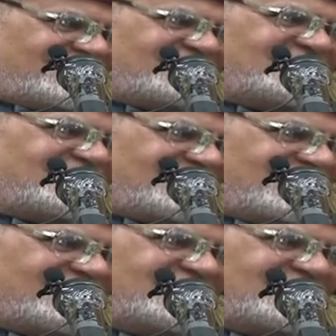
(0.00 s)
لا
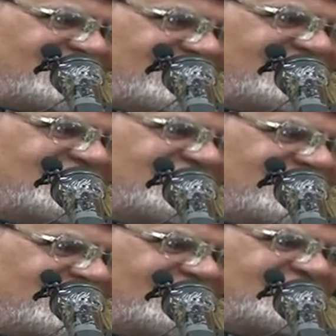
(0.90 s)
نفرق بين
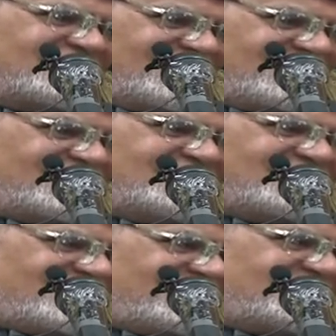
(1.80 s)
أحد من رسله